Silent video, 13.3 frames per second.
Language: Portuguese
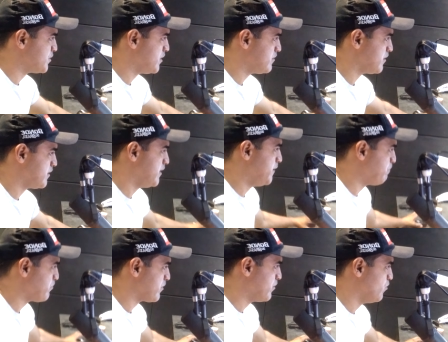gente aqui
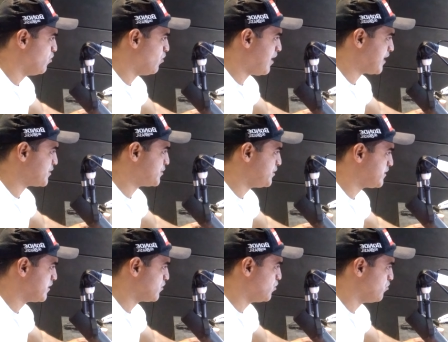no
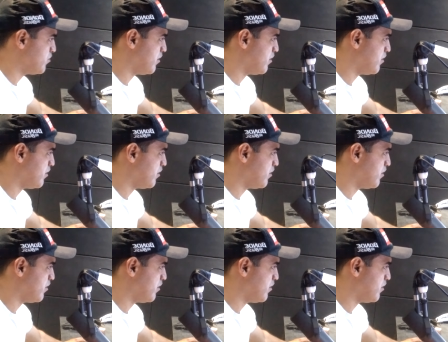Agita Gol